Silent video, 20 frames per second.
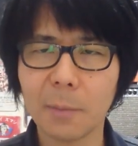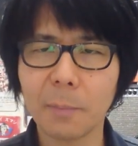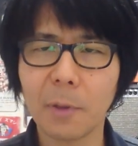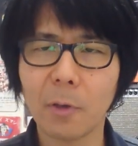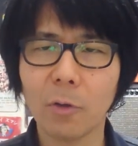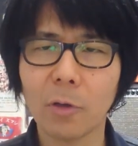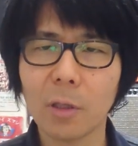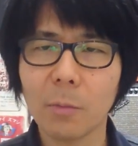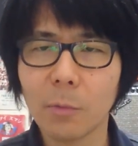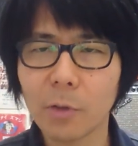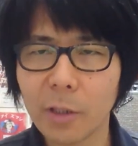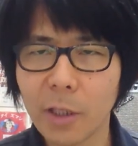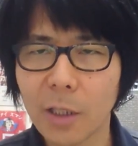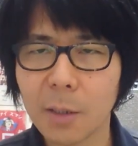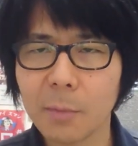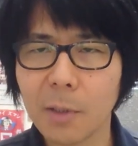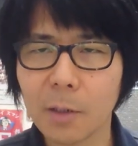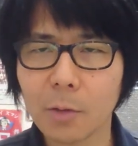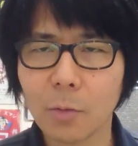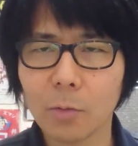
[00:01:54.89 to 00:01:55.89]
やっぱ俺も
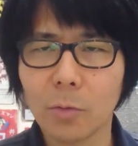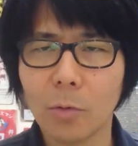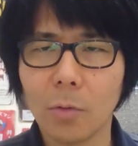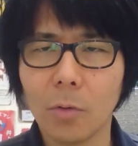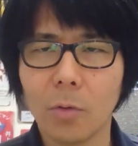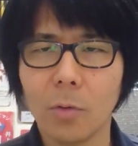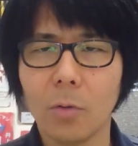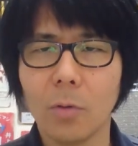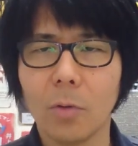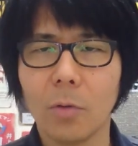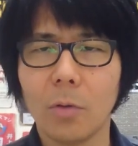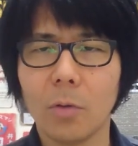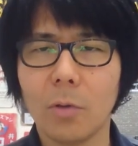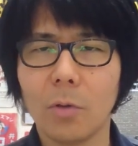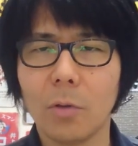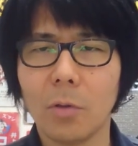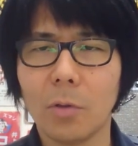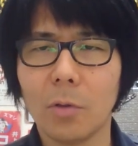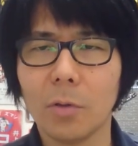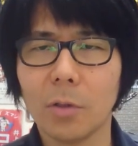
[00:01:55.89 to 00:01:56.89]
ね、今、こ
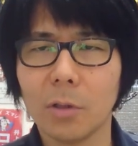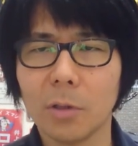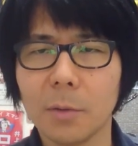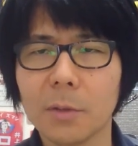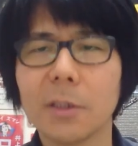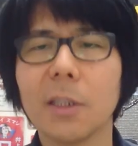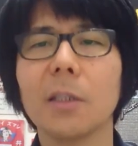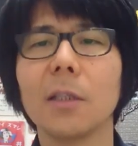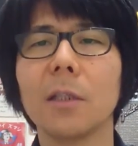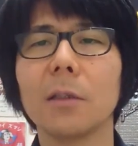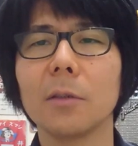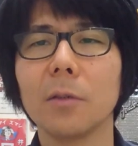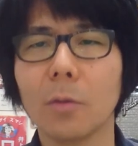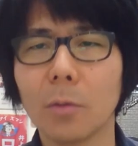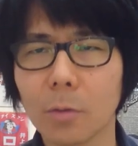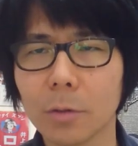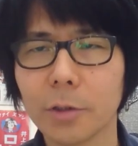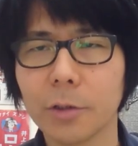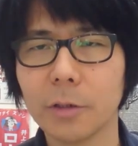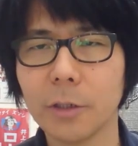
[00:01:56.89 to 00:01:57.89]
の、チャンネル
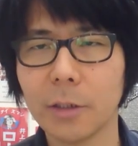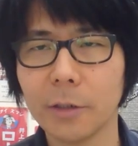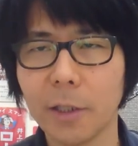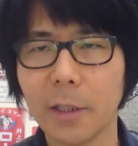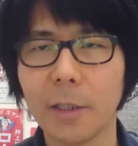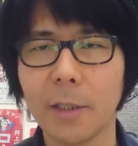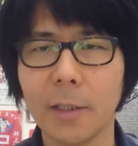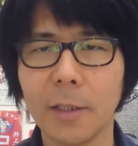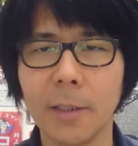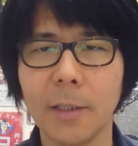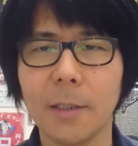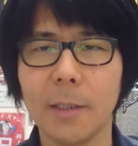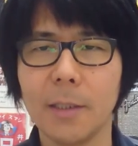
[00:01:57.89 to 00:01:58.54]
登録数だね。